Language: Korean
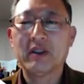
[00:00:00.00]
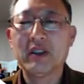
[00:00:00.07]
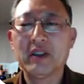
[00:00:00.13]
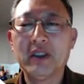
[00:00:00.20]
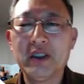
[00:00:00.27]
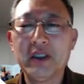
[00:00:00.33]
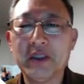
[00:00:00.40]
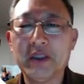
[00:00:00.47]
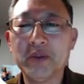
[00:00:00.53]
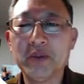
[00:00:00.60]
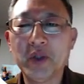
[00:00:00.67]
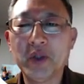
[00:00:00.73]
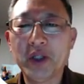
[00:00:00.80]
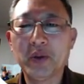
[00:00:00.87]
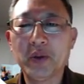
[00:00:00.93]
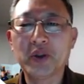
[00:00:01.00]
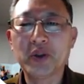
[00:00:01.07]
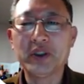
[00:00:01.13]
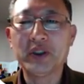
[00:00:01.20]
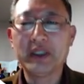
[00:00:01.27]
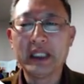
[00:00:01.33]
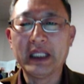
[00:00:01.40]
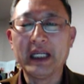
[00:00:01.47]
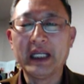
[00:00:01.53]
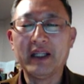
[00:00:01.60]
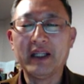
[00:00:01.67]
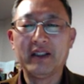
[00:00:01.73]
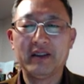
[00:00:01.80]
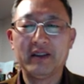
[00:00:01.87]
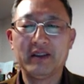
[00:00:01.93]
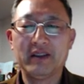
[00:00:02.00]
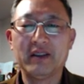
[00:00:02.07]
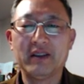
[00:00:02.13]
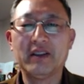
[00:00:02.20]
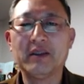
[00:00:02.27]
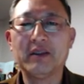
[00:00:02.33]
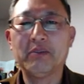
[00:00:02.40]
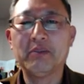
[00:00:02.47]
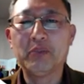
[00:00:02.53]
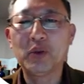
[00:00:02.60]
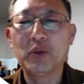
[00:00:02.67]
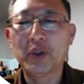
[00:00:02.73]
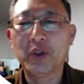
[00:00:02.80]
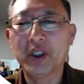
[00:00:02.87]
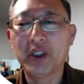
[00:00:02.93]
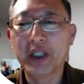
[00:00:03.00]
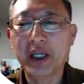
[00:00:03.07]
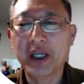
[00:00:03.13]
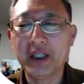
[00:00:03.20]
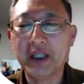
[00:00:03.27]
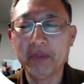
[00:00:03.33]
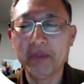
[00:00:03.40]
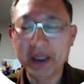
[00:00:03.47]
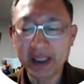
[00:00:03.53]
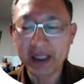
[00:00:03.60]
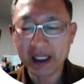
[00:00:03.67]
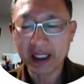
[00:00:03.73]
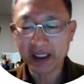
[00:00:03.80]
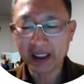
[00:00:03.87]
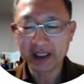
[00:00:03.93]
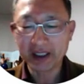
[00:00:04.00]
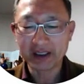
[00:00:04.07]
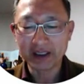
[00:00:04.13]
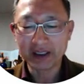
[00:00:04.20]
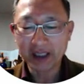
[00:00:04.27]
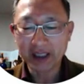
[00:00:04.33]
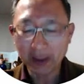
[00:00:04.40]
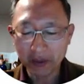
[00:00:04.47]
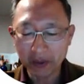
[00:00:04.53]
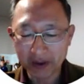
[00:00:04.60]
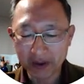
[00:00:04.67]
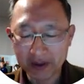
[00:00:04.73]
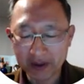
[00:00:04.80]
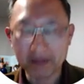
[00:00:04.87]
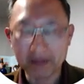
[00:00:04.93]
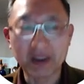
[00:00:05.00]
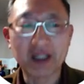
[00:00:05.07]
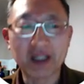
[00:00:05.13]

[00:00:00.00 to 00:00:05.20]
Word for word: 염두에 뒀을 때 북경의 인민대학에 재직하고 있었습니다.